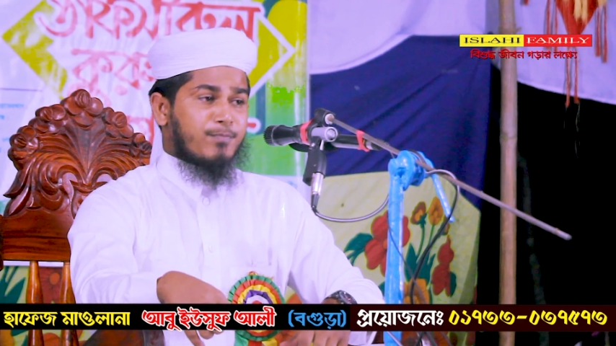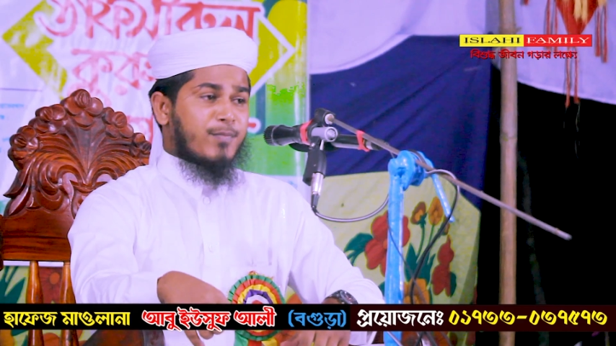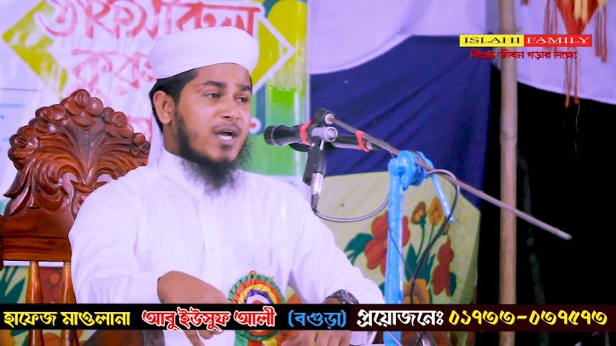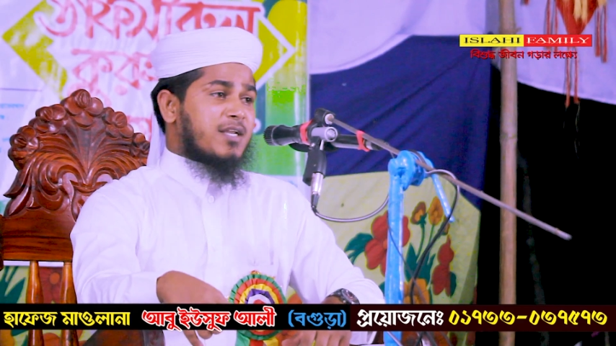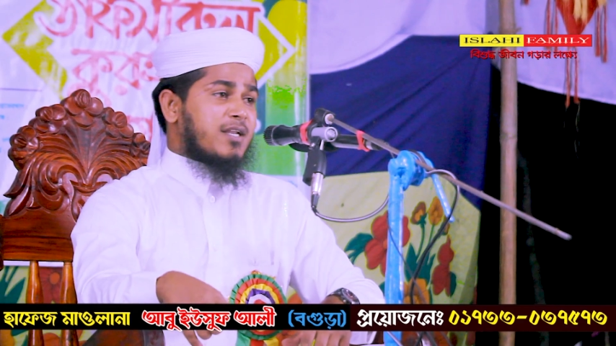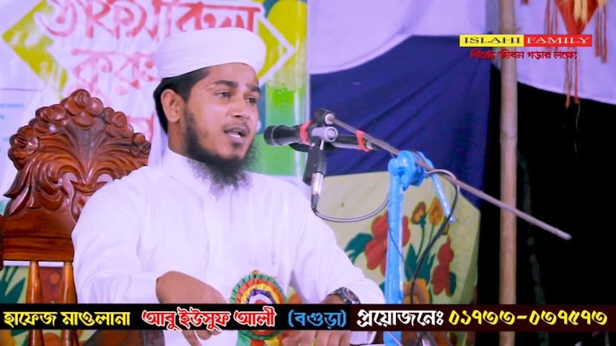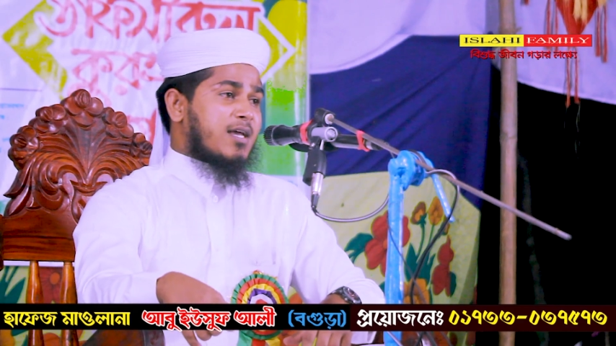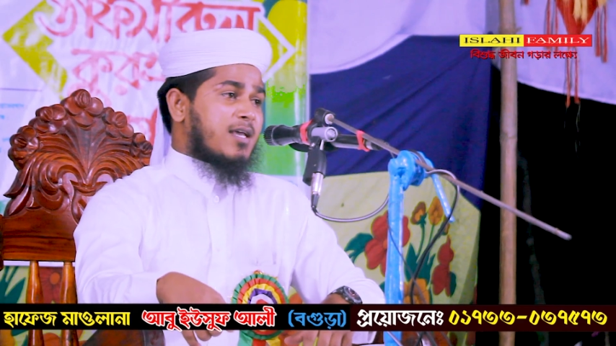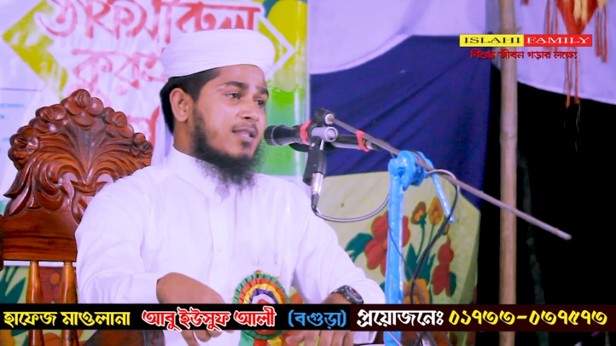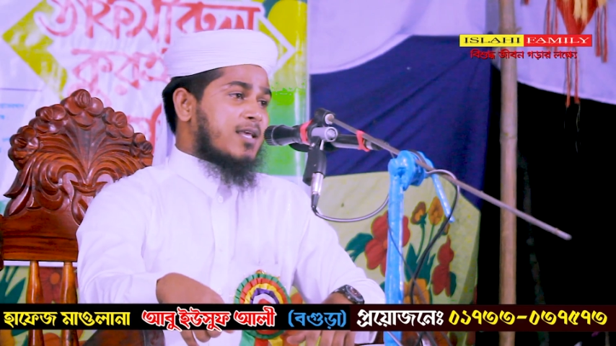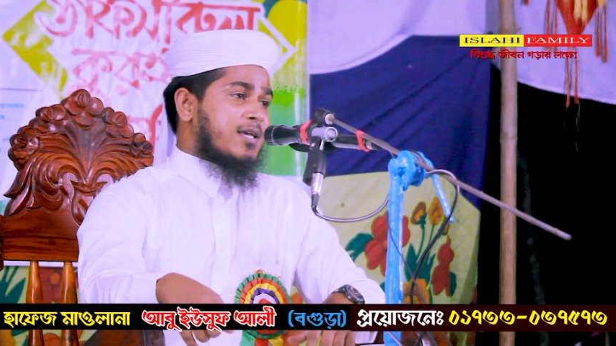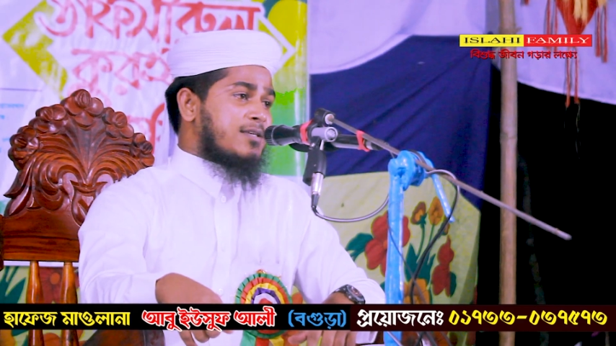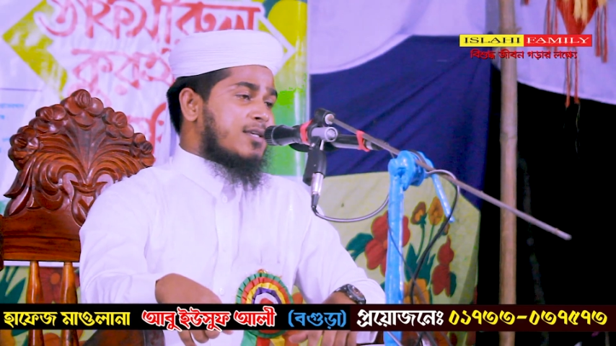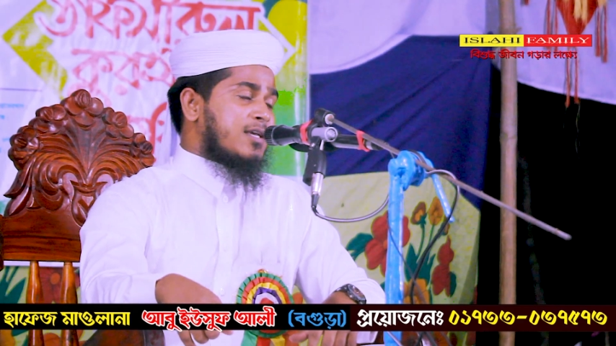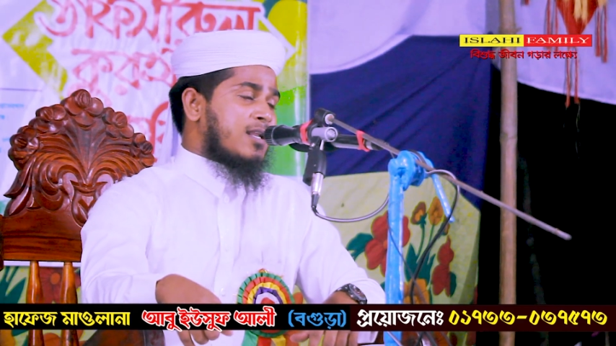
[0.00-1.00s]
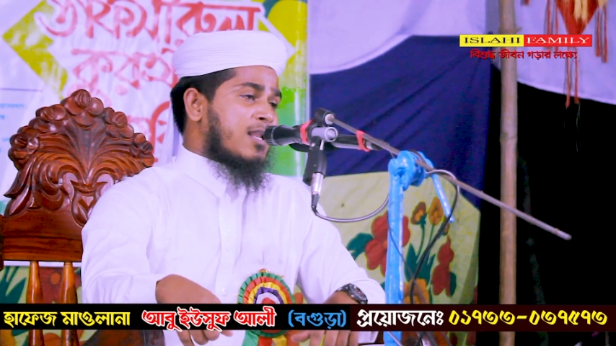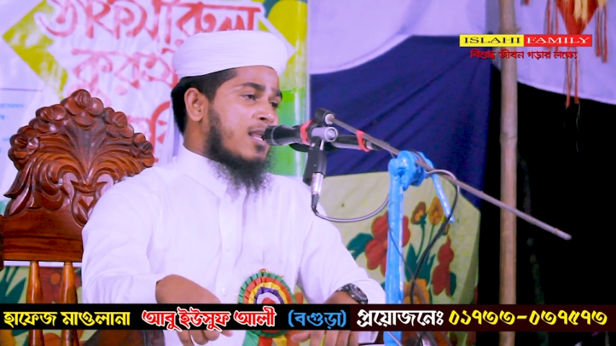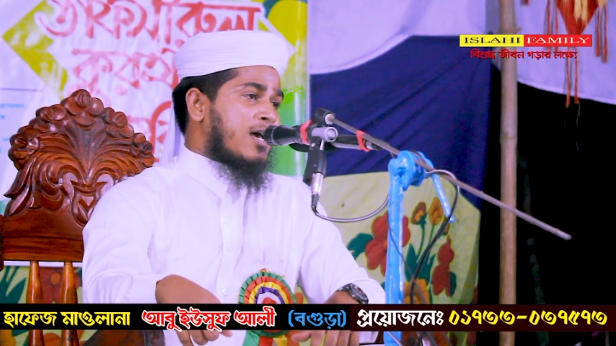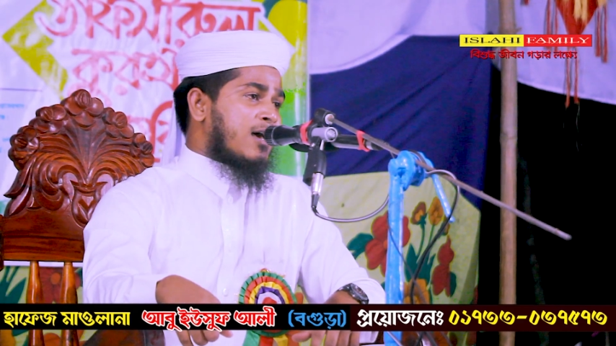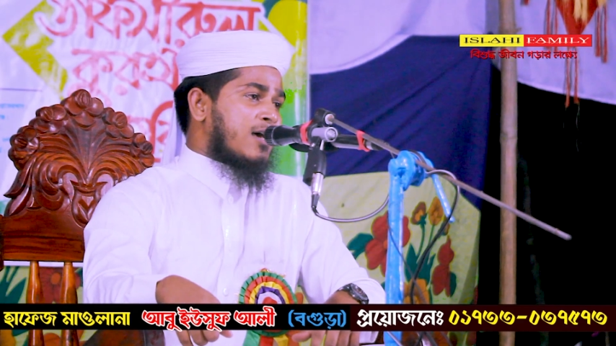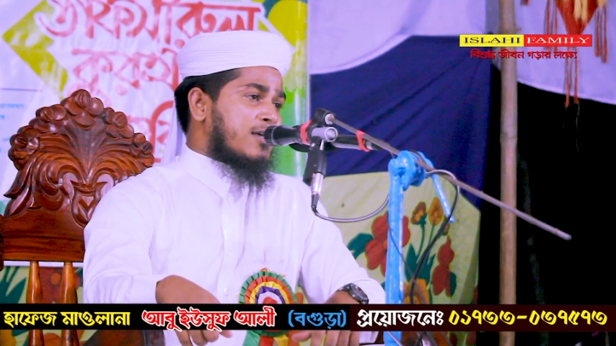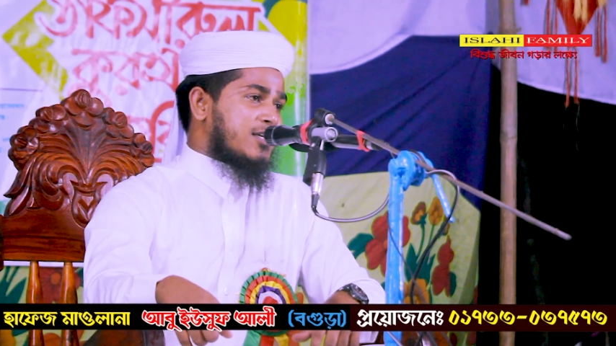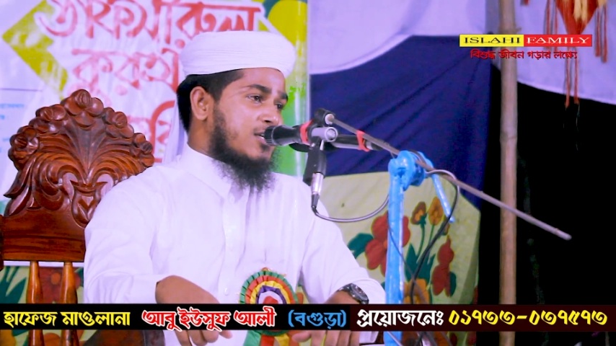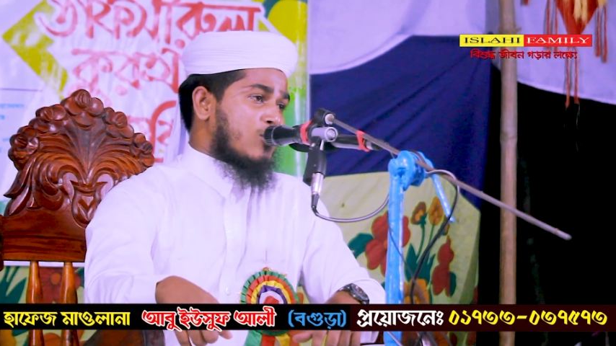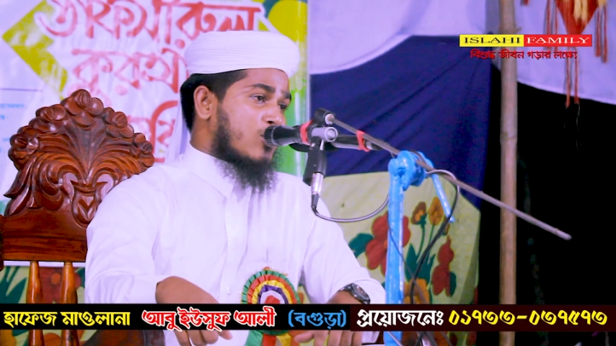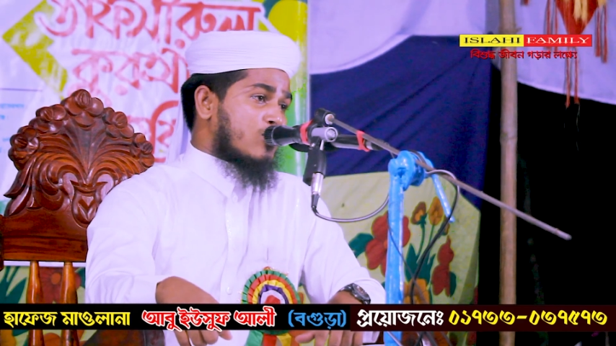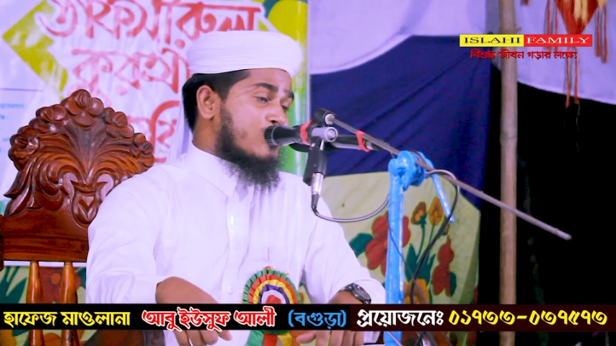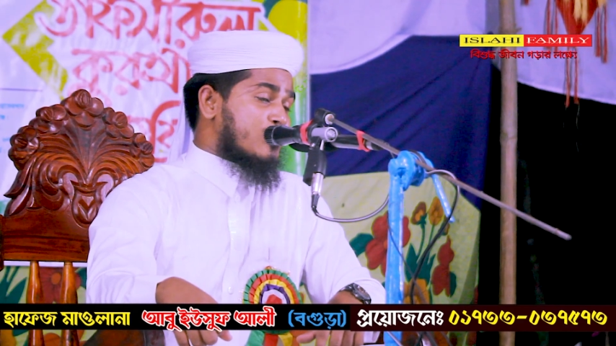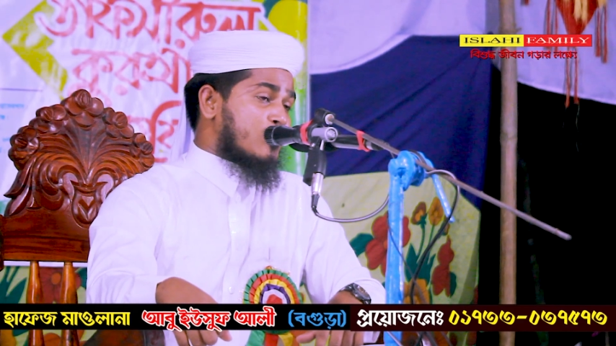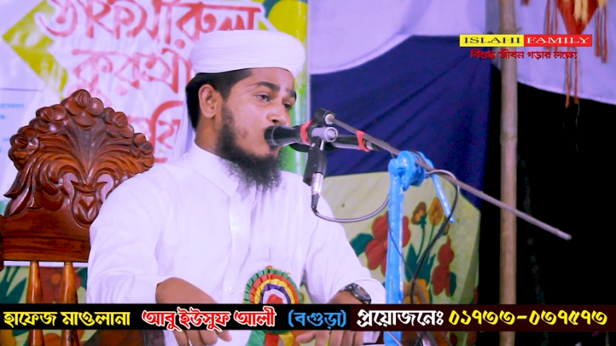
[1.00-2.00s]
বাইনা ইয়াদাইল্লাহি ওয়া
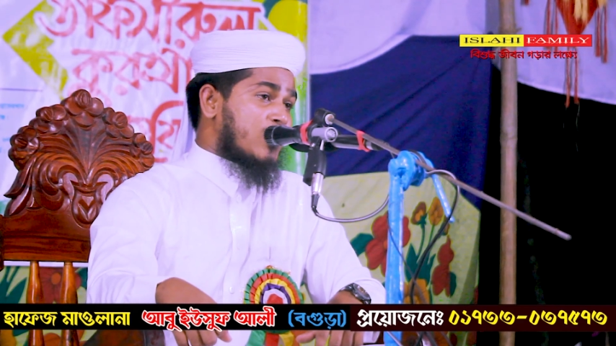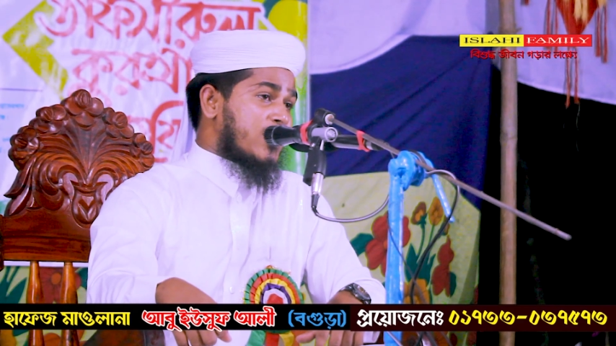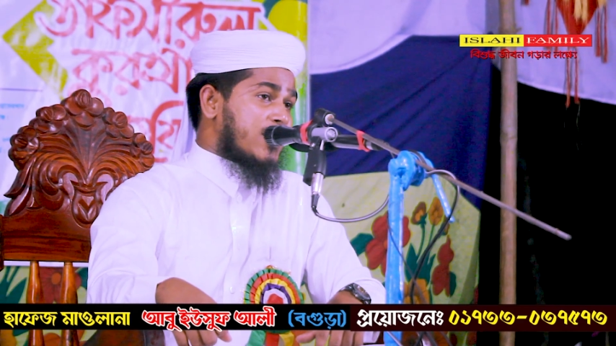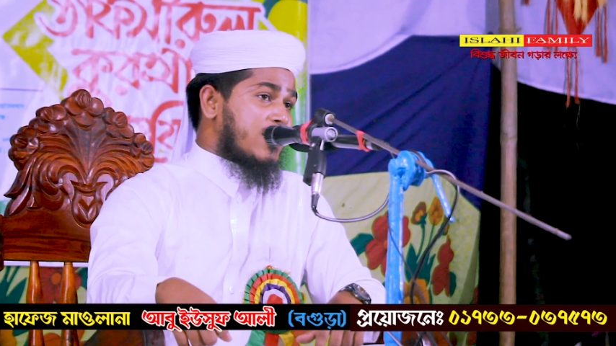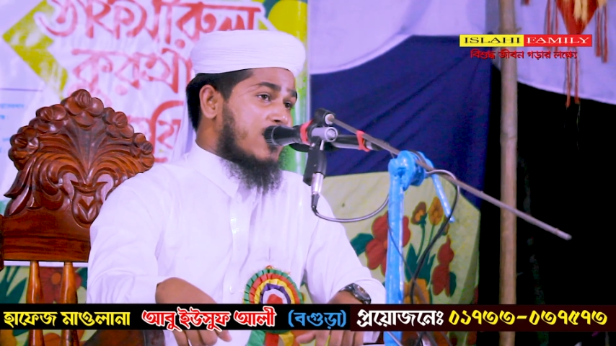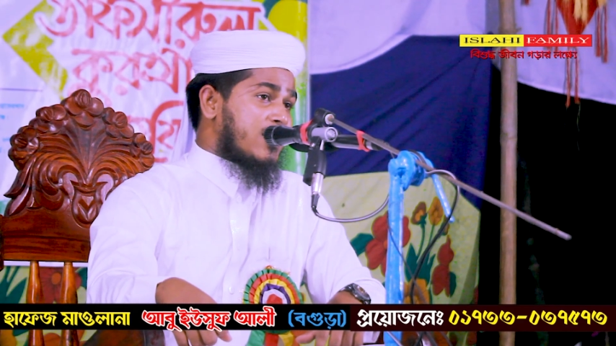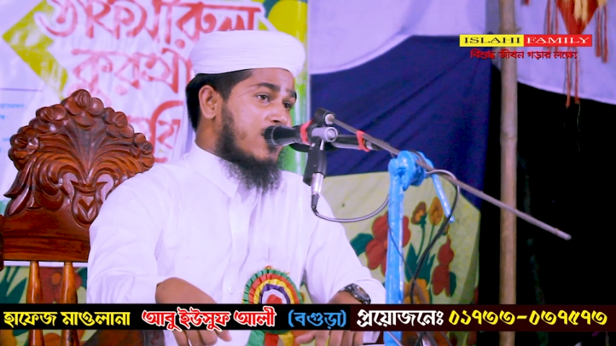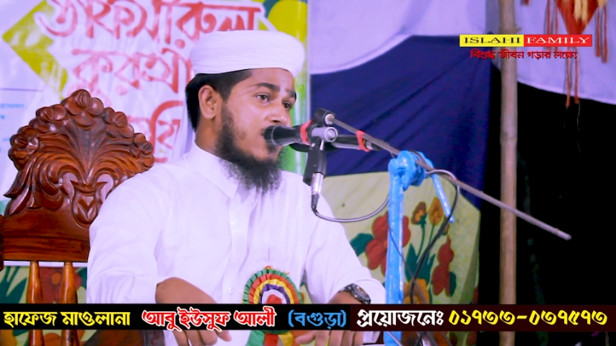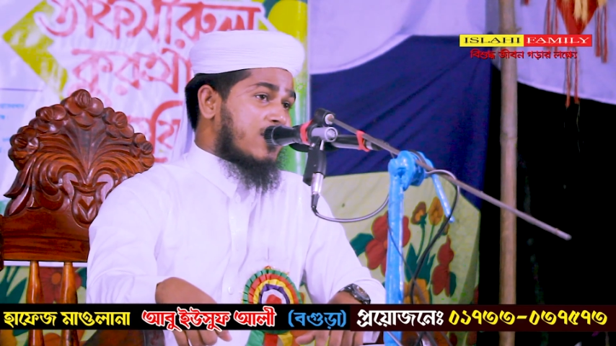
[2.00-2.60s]
রাসূলিহি